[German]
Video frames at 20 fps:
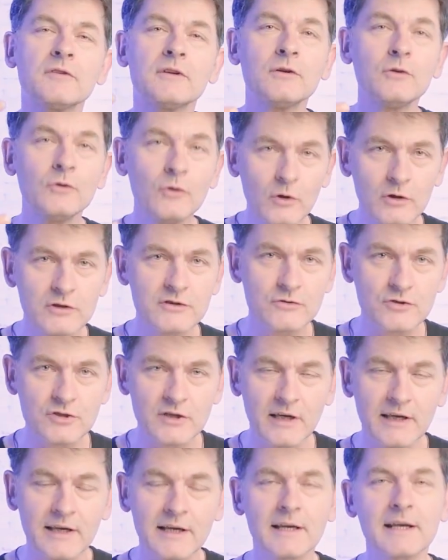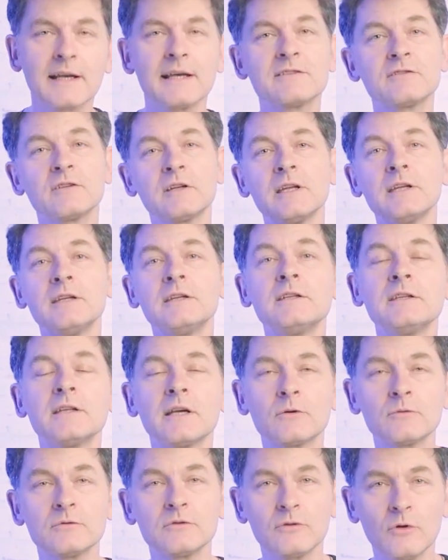noch zu steigern, also den
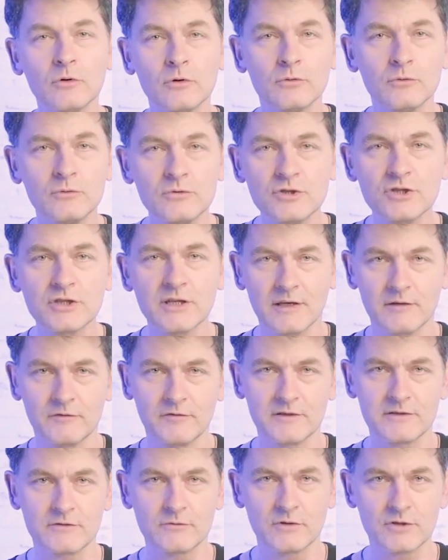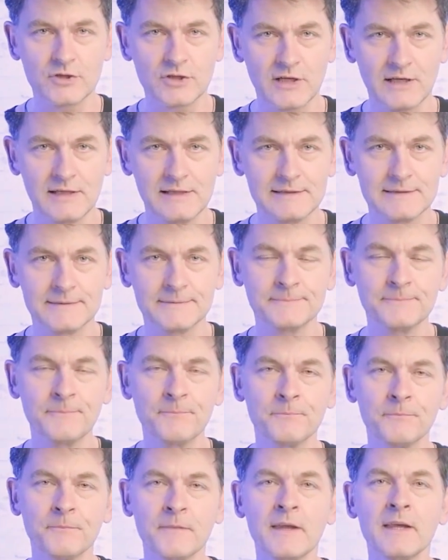Hintergrund noch unschärfer zu gestalten,
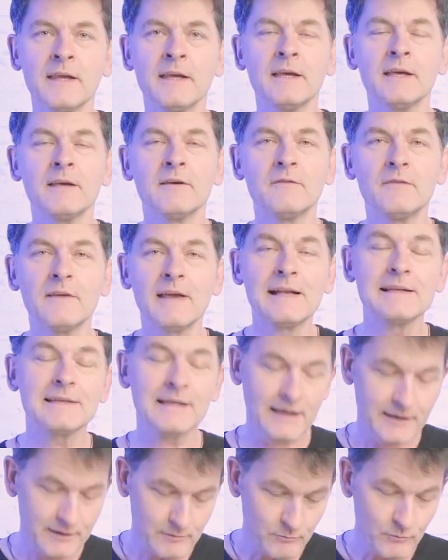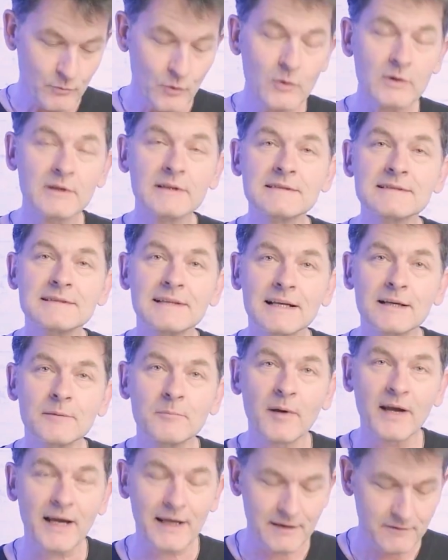wählt eine möglichst lange
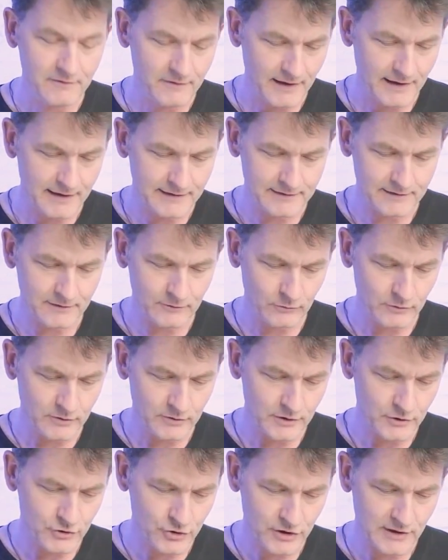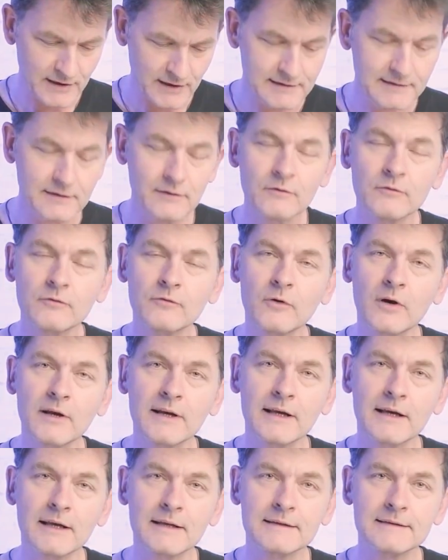Brennweite und stellt hier
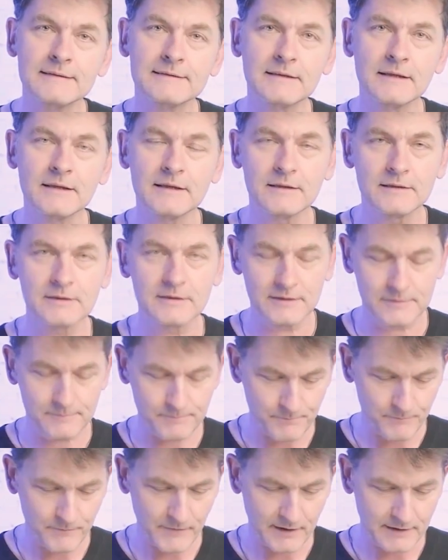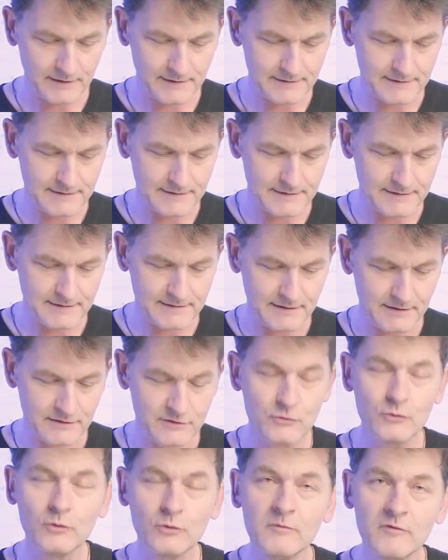vorne an dieser, ähm, an dieser
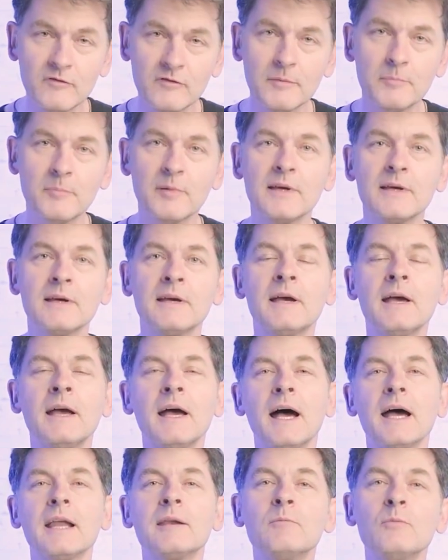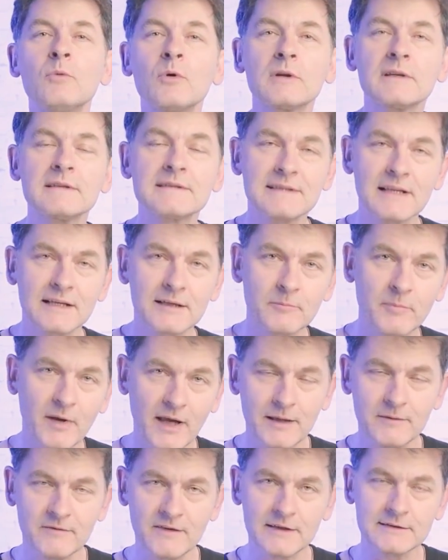Zoom-Wippe eine möglichst lange
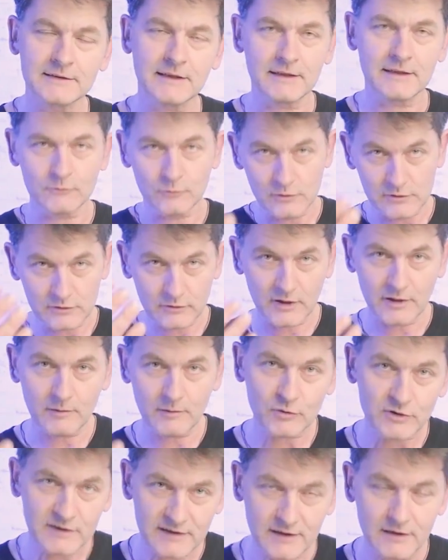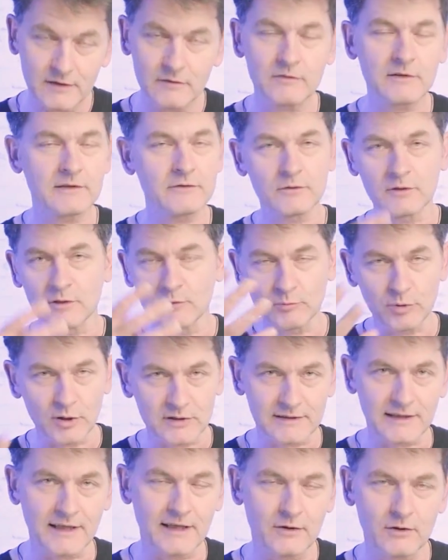Brennweite ein. Holt euer Motiv, also ein
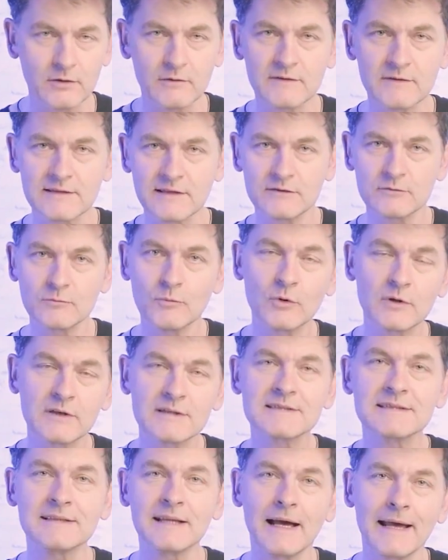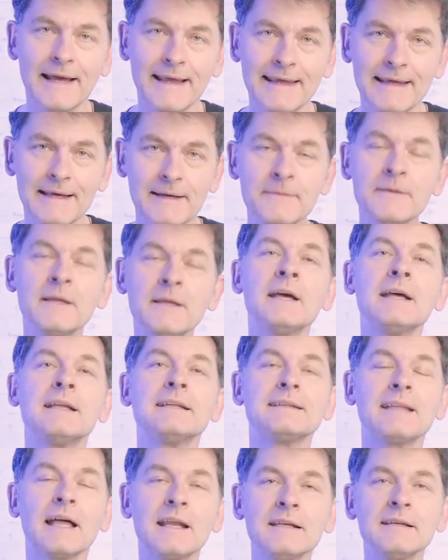Porträt oder was, also möglichst nah her.
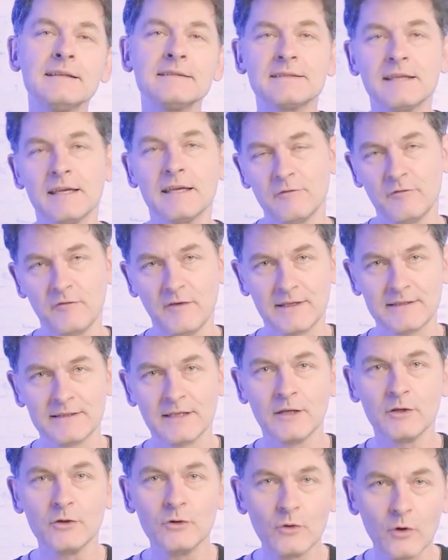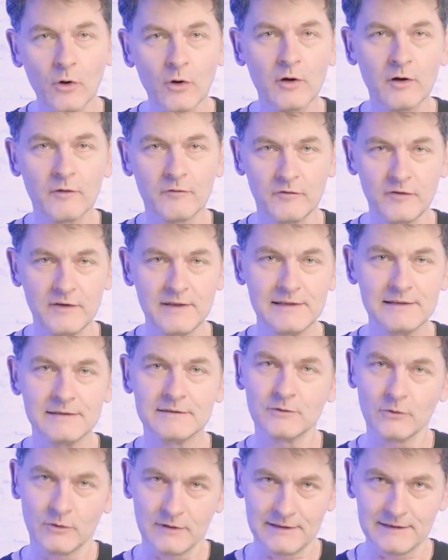Dann ist der Effekt noch viel
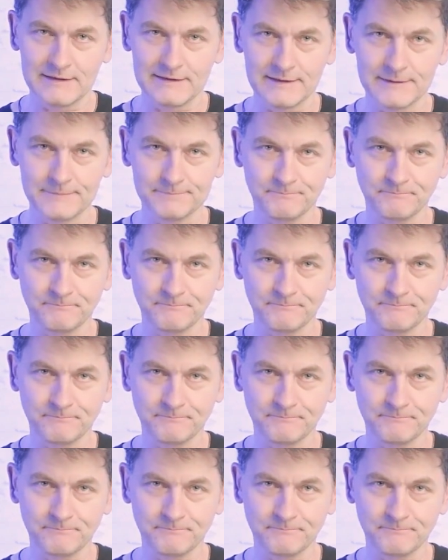deutlicher.